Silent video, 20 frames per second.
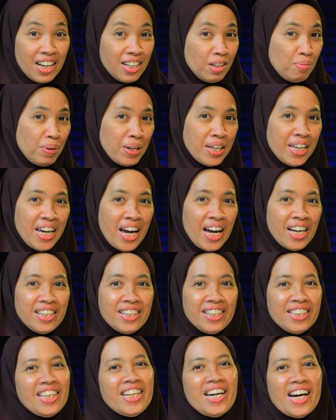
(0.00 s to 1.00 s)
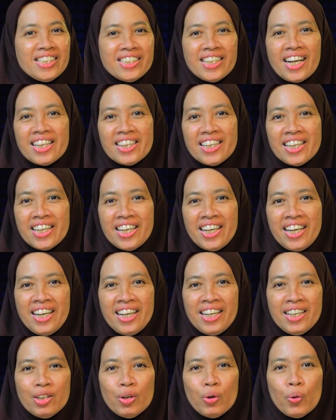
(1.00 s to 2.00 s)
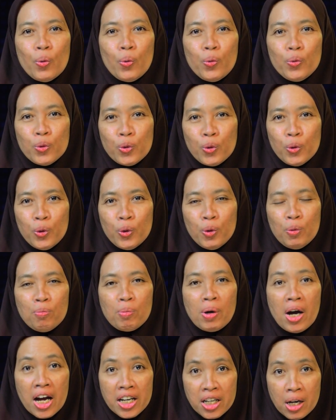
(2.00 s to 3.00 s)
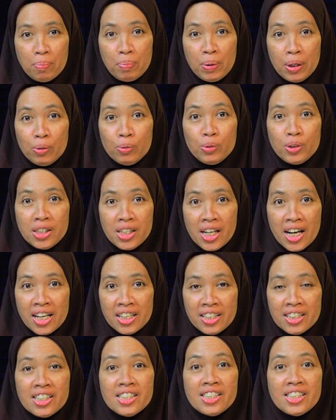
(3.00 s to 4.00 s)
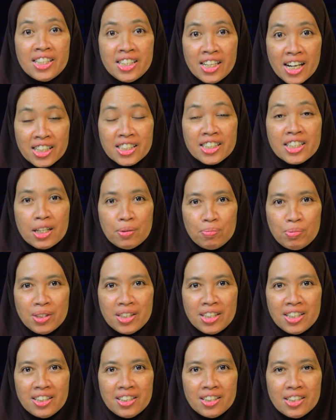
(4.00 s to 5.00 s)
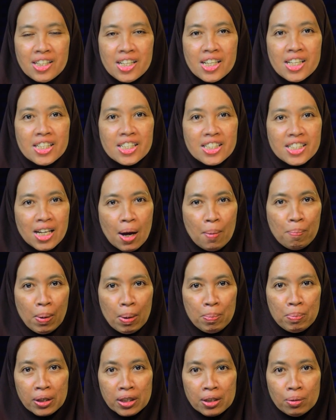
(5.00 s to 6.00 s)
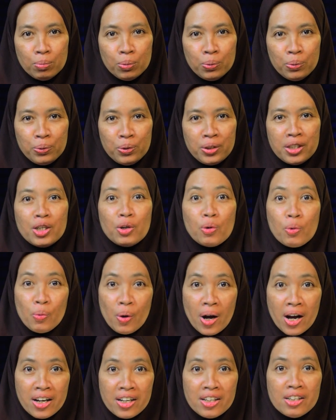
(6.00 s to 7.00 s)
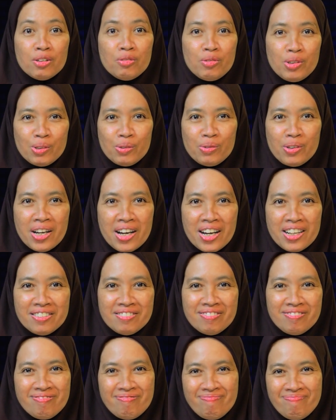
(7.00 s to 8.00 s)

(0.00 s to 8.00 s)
Demikian tiga strategi untuk menghadapi ujian sidang skripsi. Sampai bertemu di ruang wisuda.